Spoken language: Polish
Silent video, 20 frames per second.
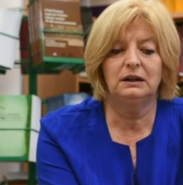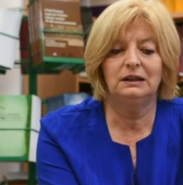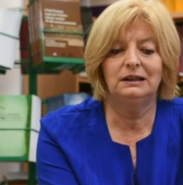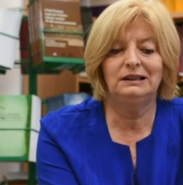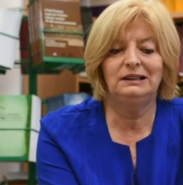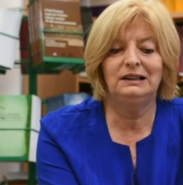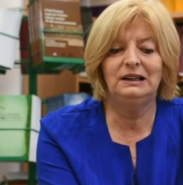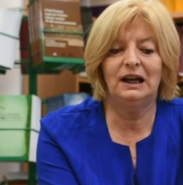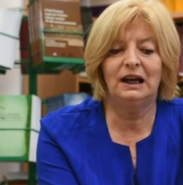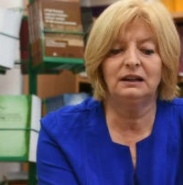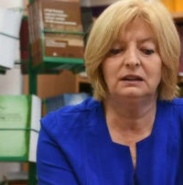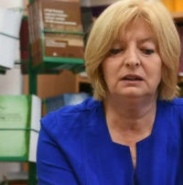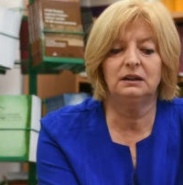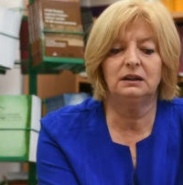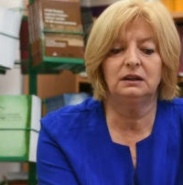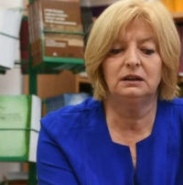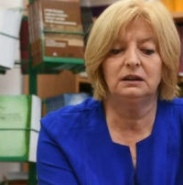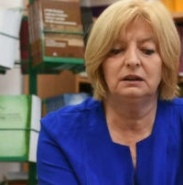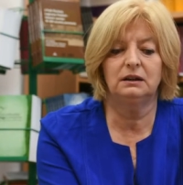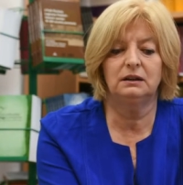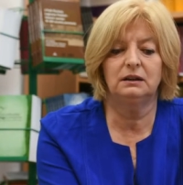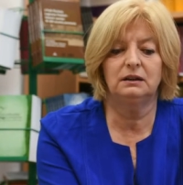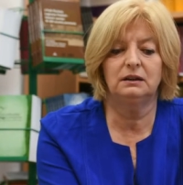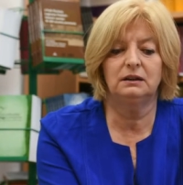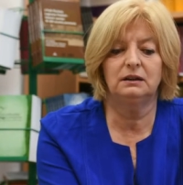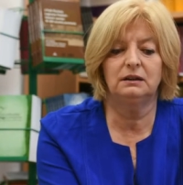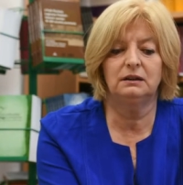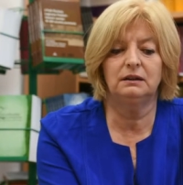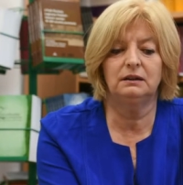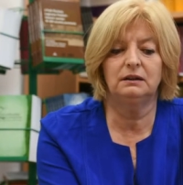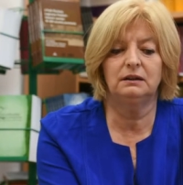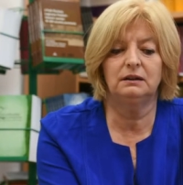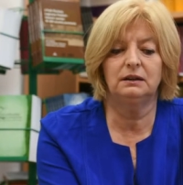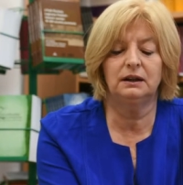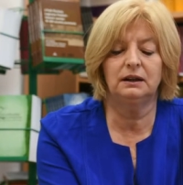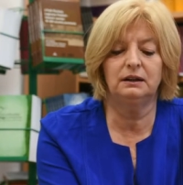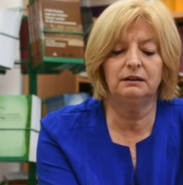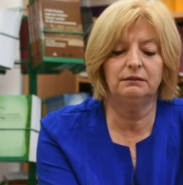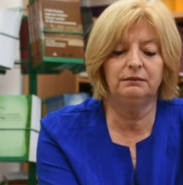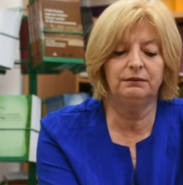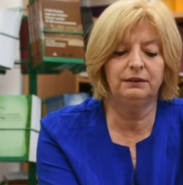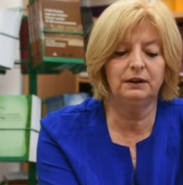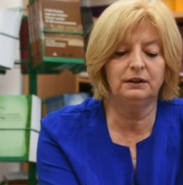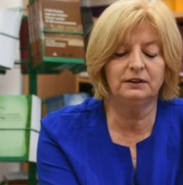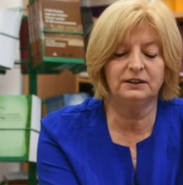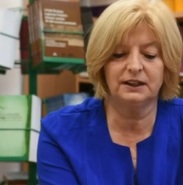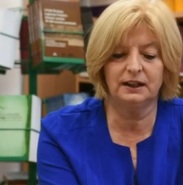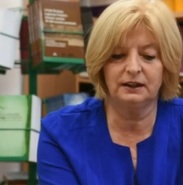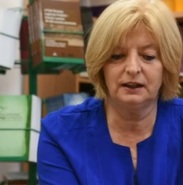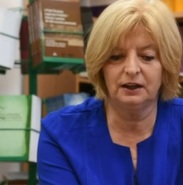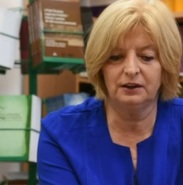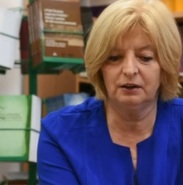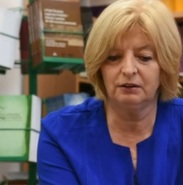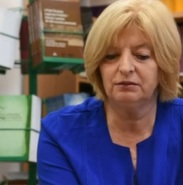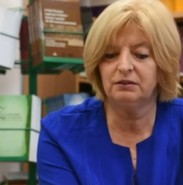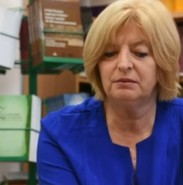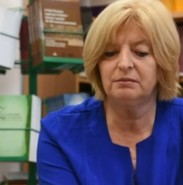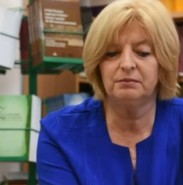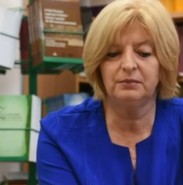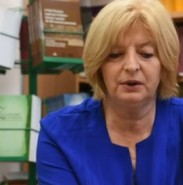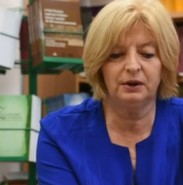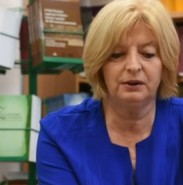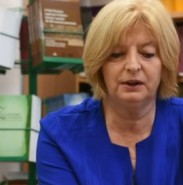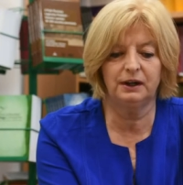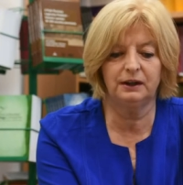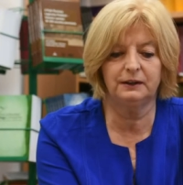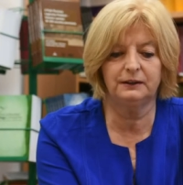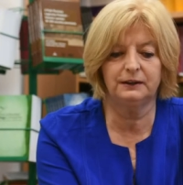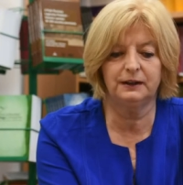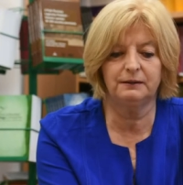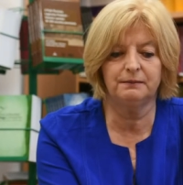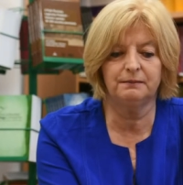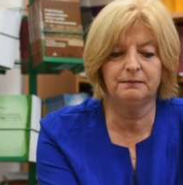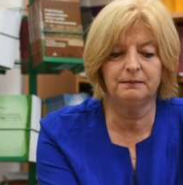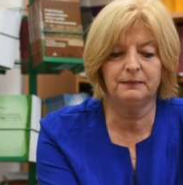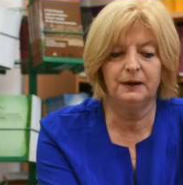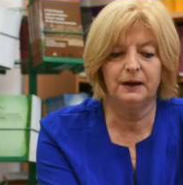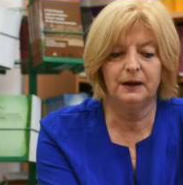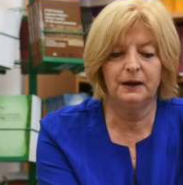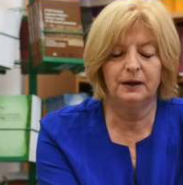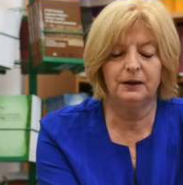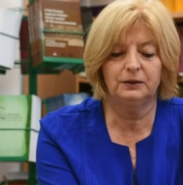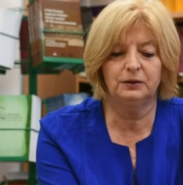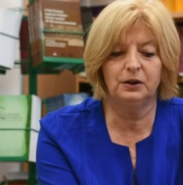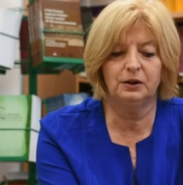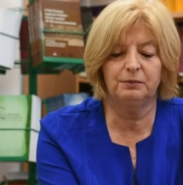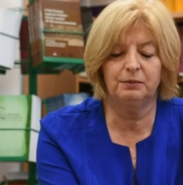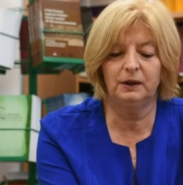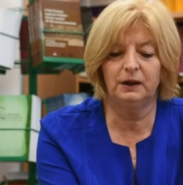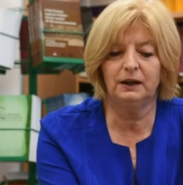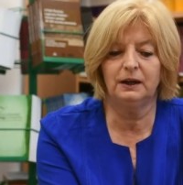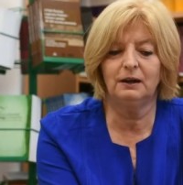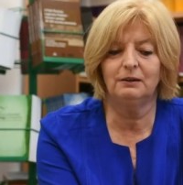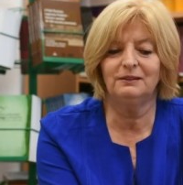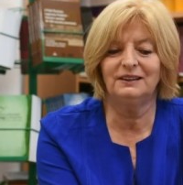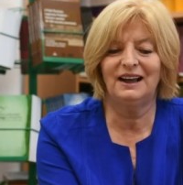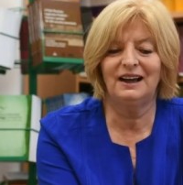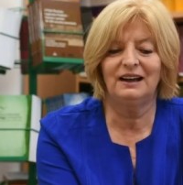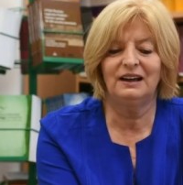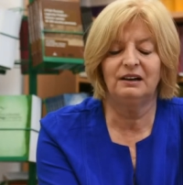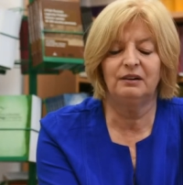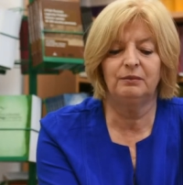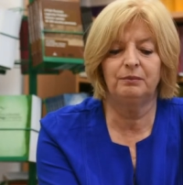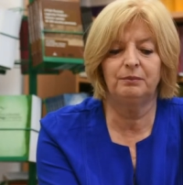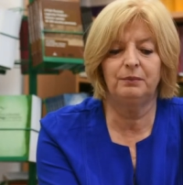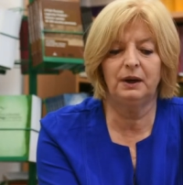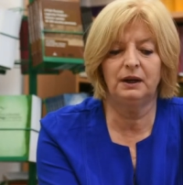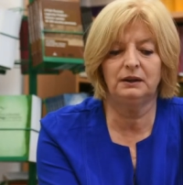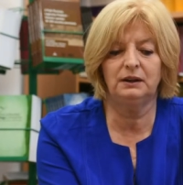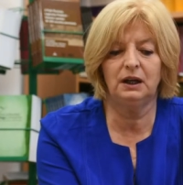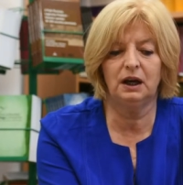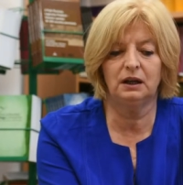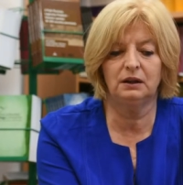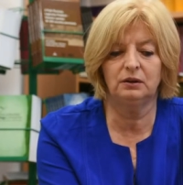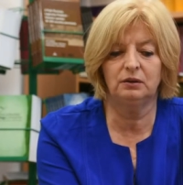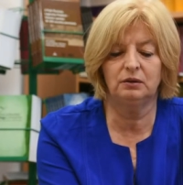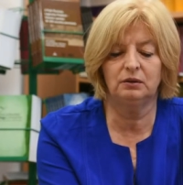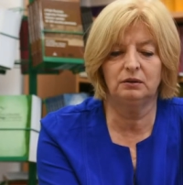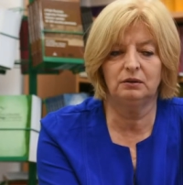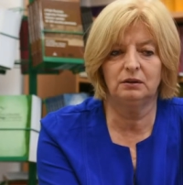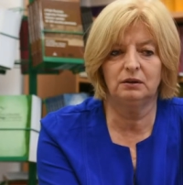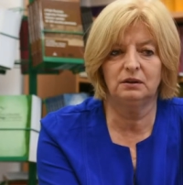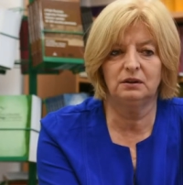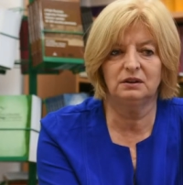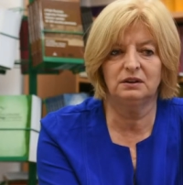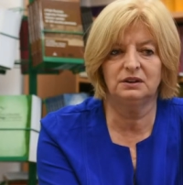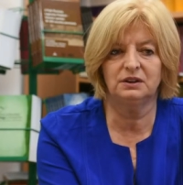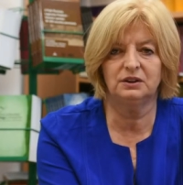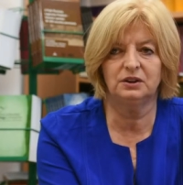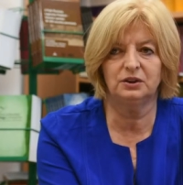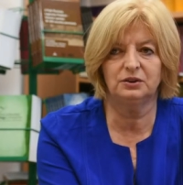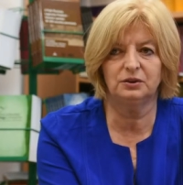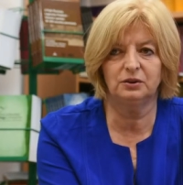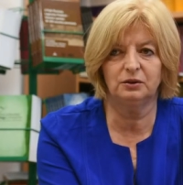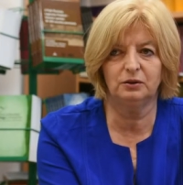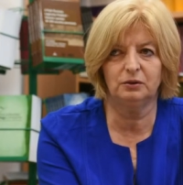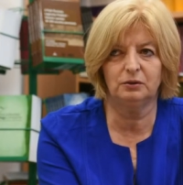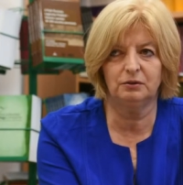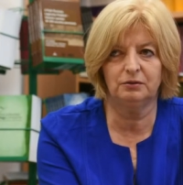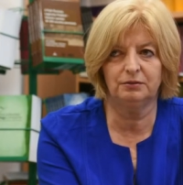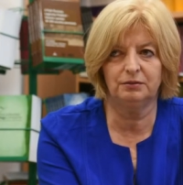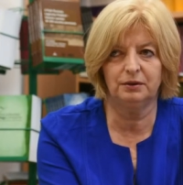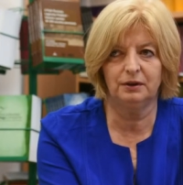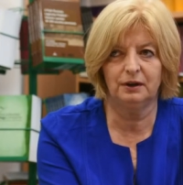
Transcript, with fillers: nad y, takim wielozadaniowym projektem, który polegał na badaniu stosunków